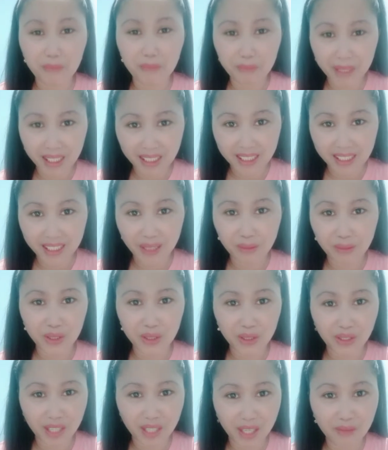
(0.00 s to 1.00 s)
please
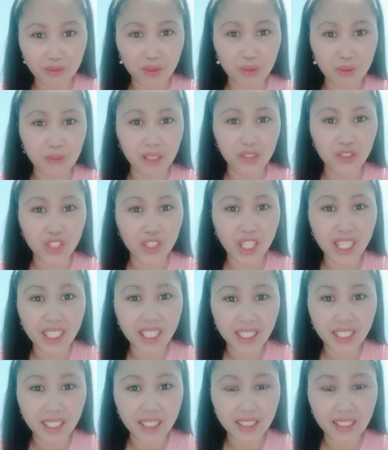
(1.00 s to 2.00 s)
subscribe to my
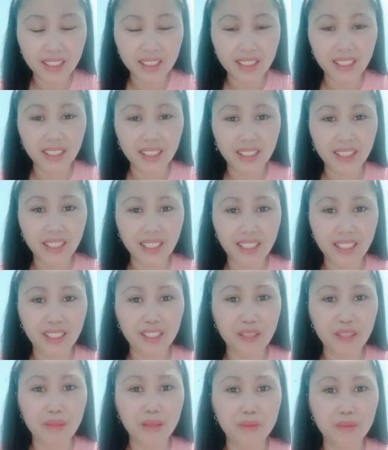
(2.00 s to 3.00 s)
channel and click
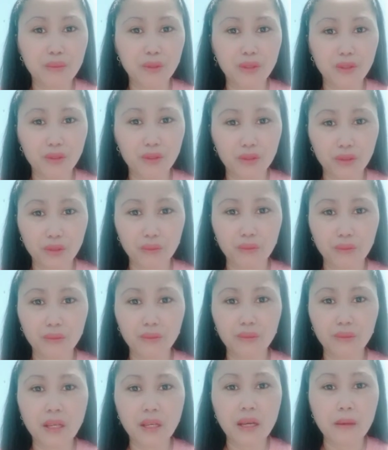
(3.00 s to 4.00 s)
the bell button
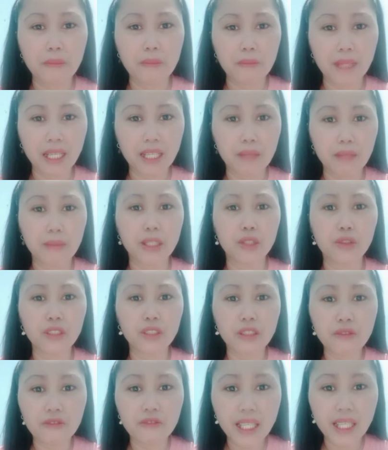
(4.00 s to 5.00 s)
para
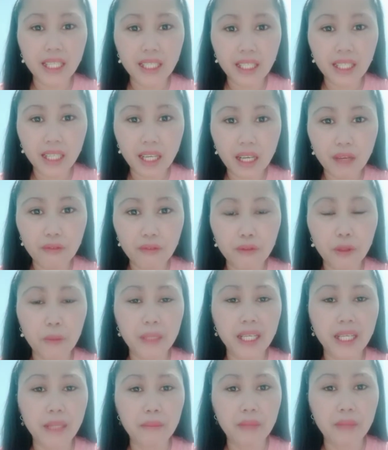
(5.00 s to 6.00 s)
ma-notify ka for
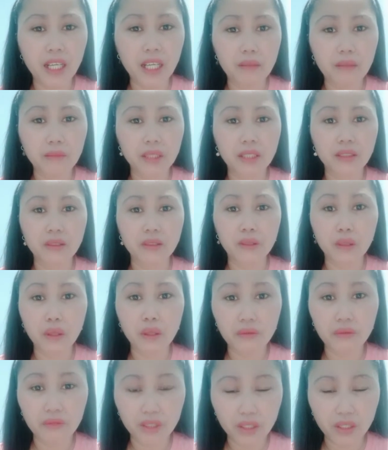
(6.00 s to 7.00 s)
my upcoming
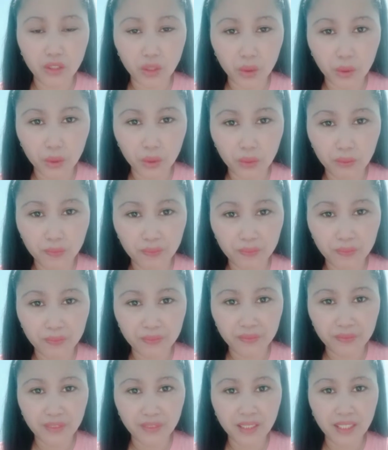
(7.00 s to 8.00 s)
video.
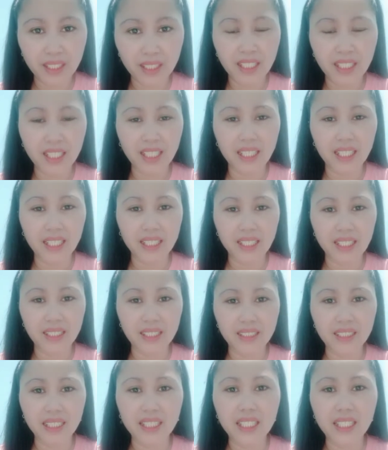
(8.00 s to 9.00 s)
Uh,
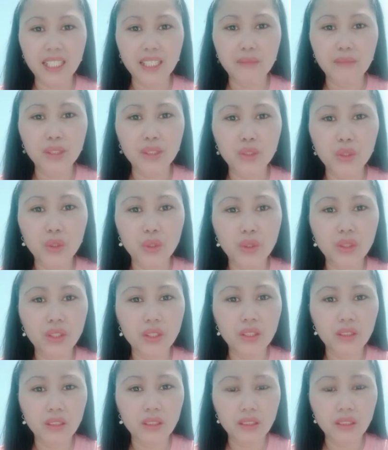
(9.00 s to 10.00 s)
sa ginamit
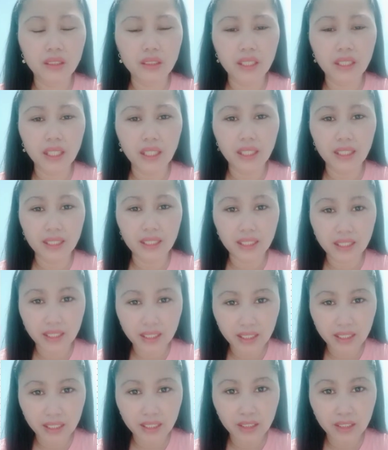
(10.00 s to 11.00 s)
kong
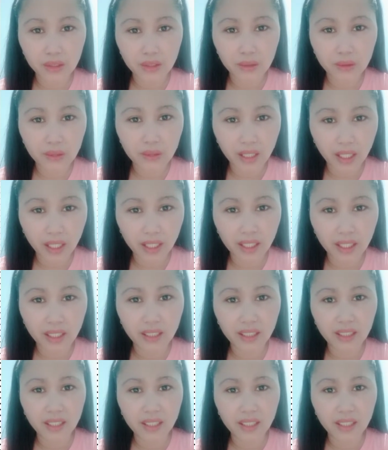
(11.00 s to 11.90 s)
greetings today,